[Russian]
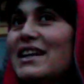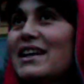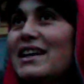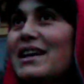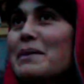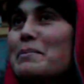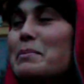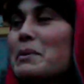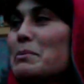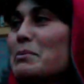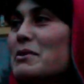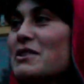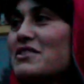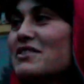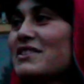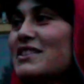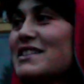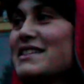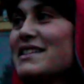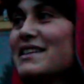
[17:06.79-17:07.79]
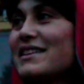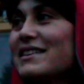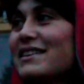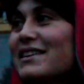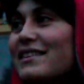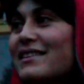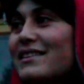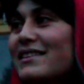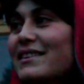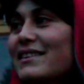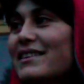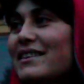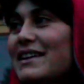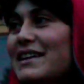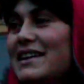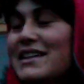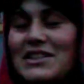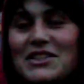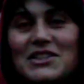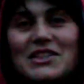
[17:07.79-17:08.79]
а, подписывайтесь на канал.
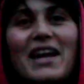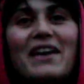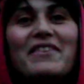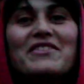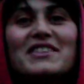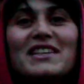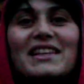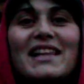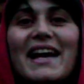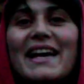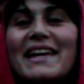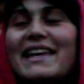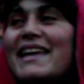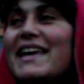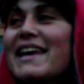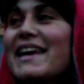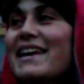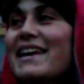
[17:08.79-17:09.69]
Ставьте лайки,